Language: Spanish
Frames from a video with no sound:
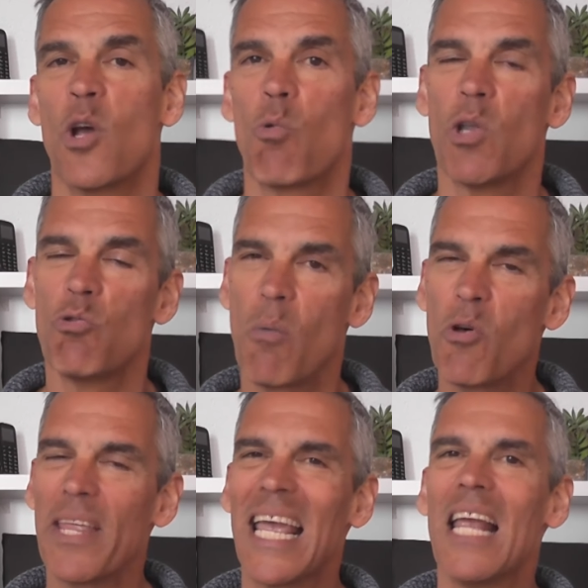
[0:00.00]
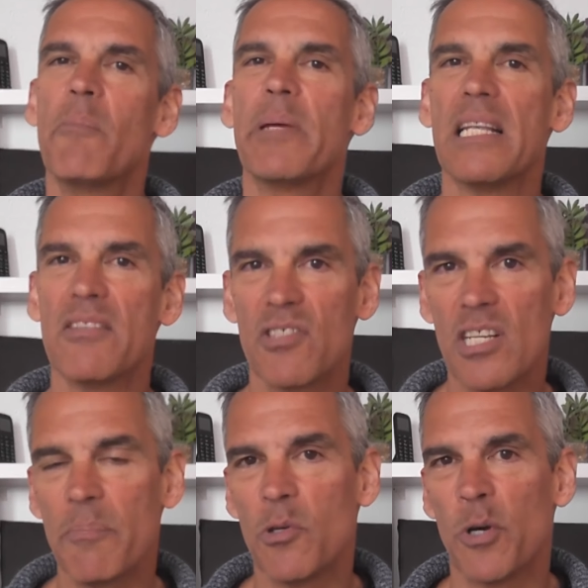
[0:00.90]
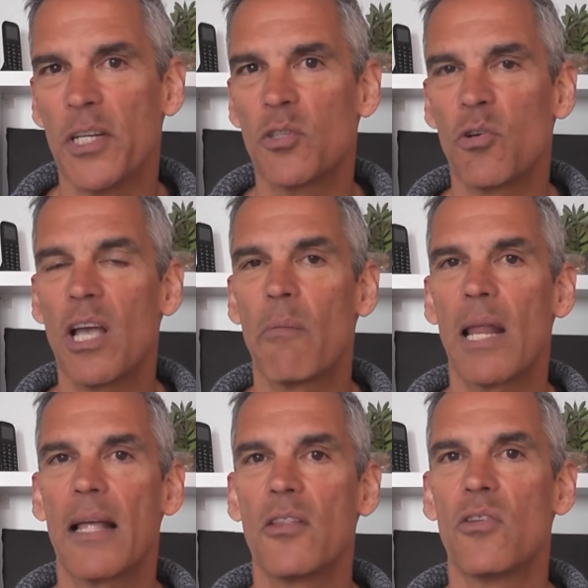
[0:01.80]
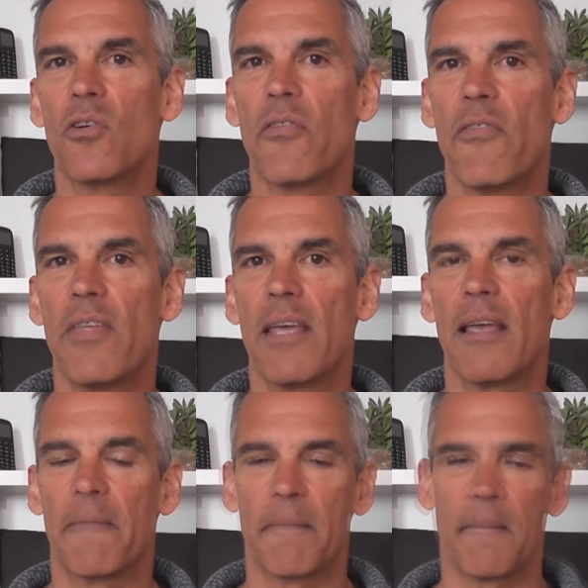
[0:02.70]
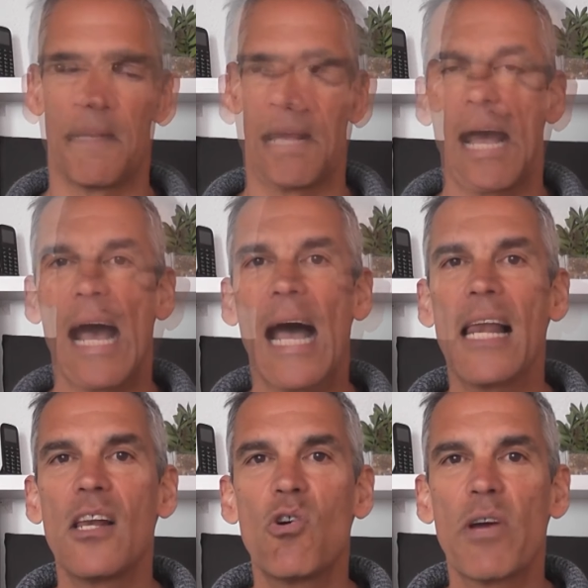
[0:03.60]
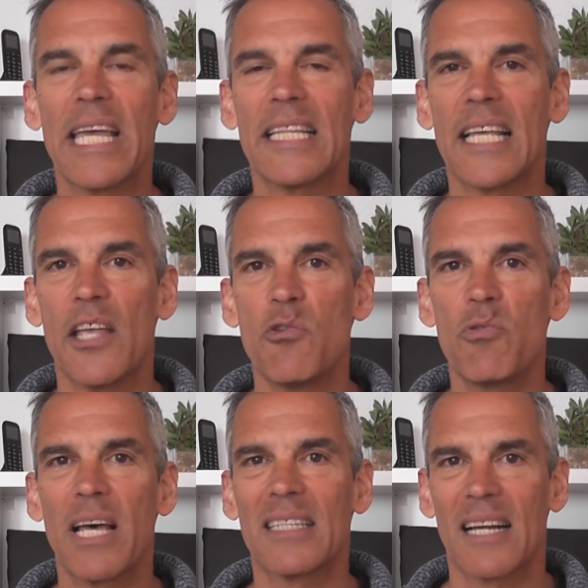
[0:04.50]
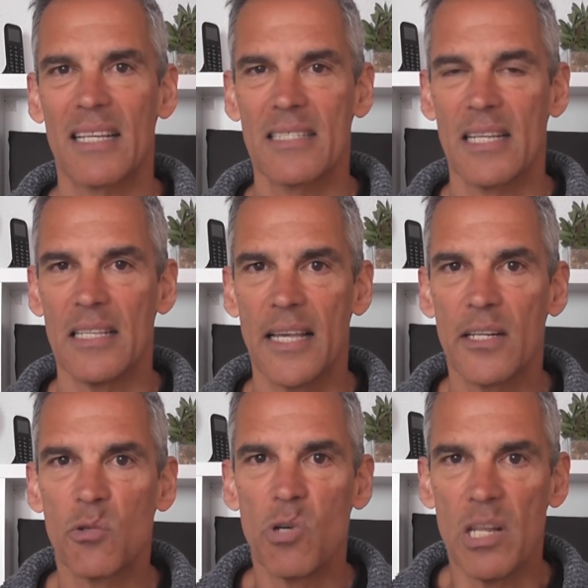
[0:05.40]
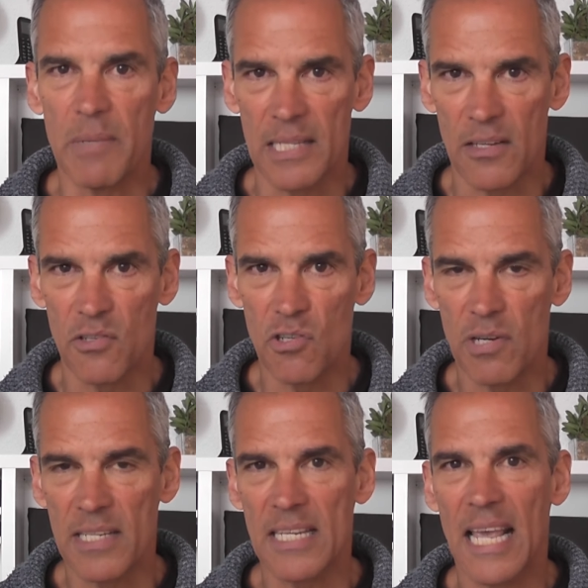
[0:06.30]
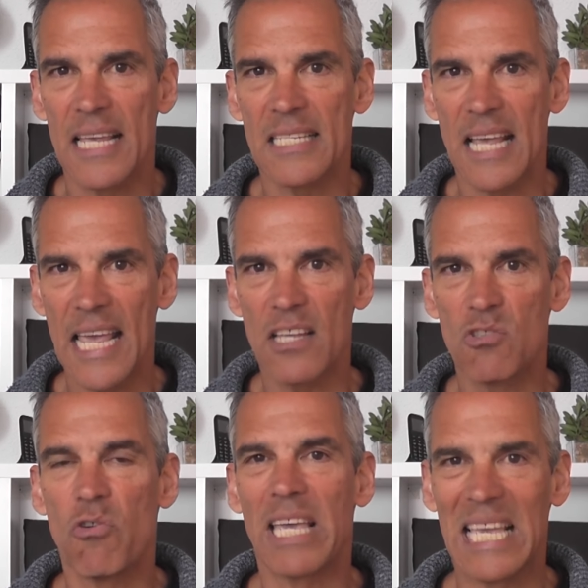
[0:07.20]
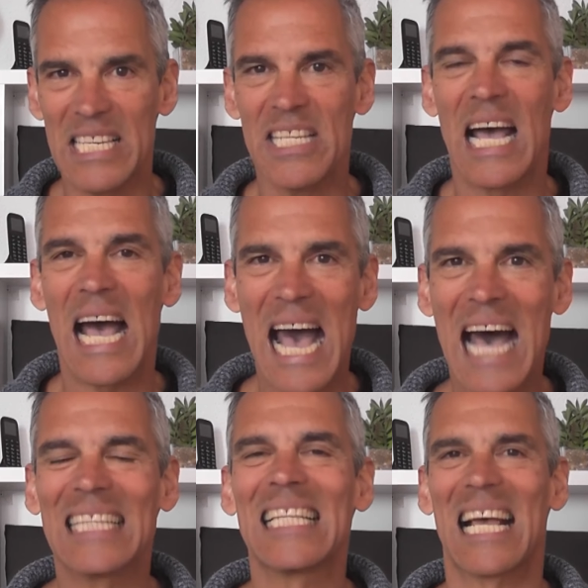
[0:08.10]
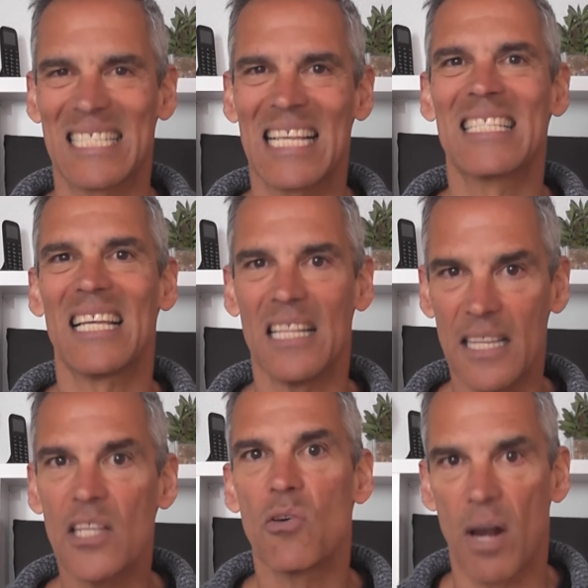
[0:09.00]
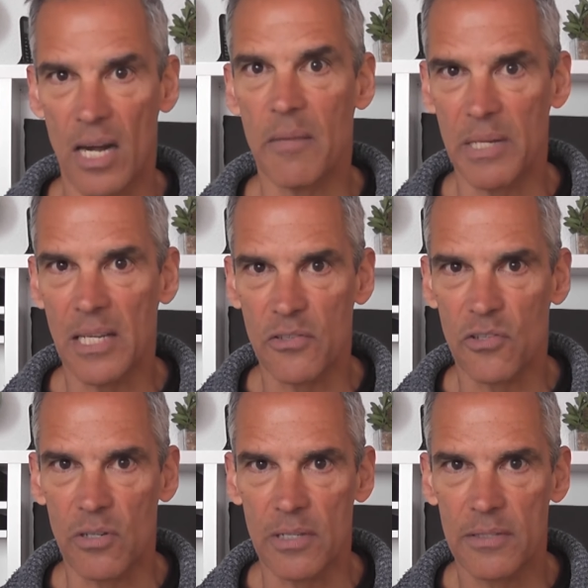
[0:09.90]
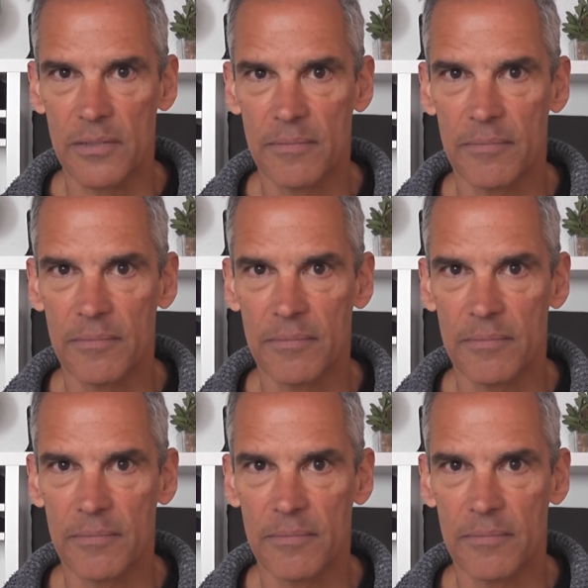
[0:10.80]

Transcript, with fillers: Cuando hablo de el principio, estoy hablando de algo que te ayuda a trascender tus limitaciones, es eso que ya ha trascendido las limitaciones